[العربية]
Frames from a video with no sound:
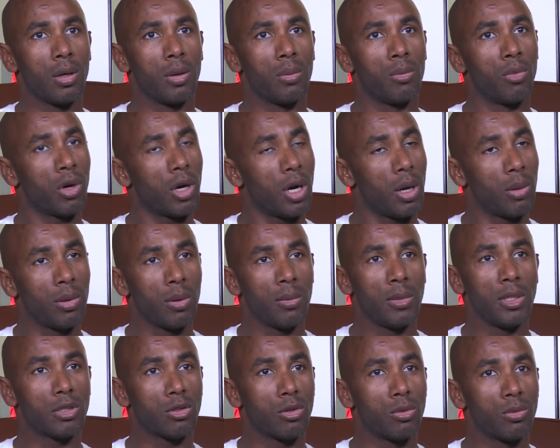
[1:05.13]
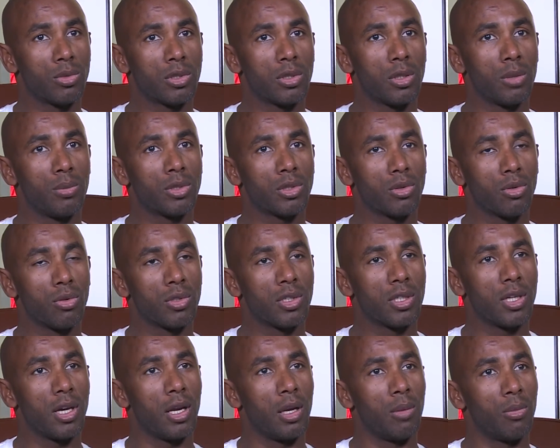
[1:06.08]
مقابله ماهيش باش تكون
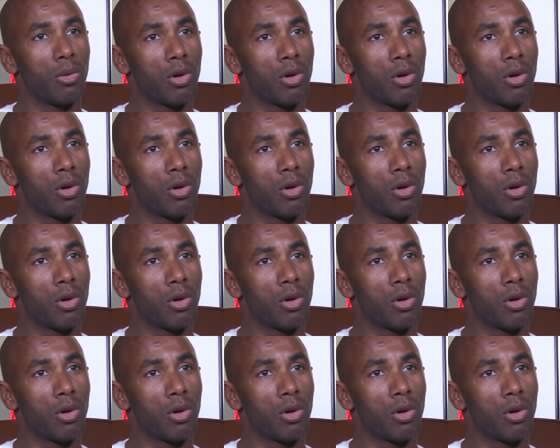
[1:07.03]
سهله